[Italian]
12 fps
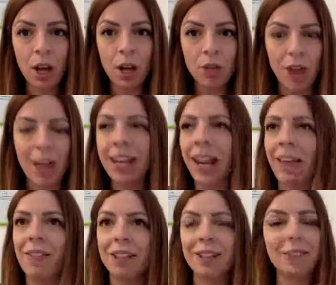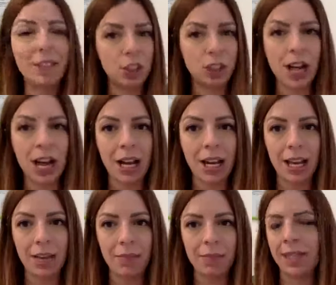Cioè la lavanda
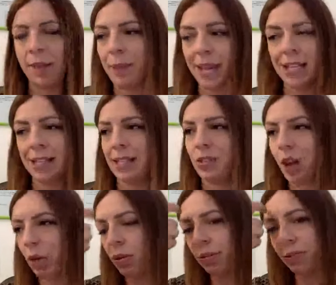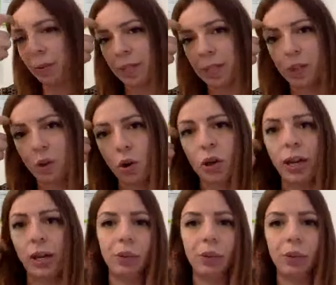vaginale mi sta bene se c'è un'infiammazione,